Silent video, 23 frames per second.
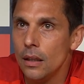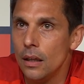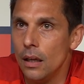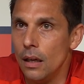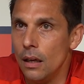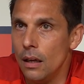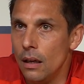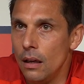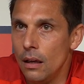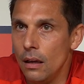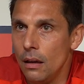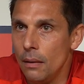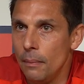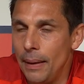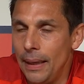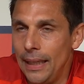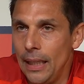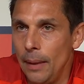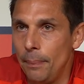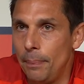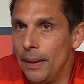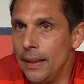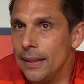Äh,
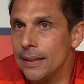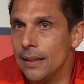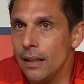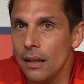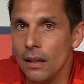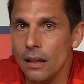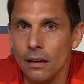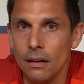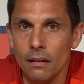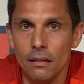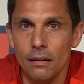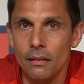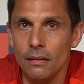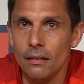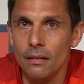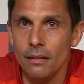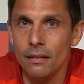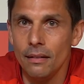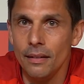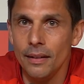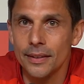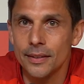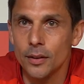Benny Pichler äh,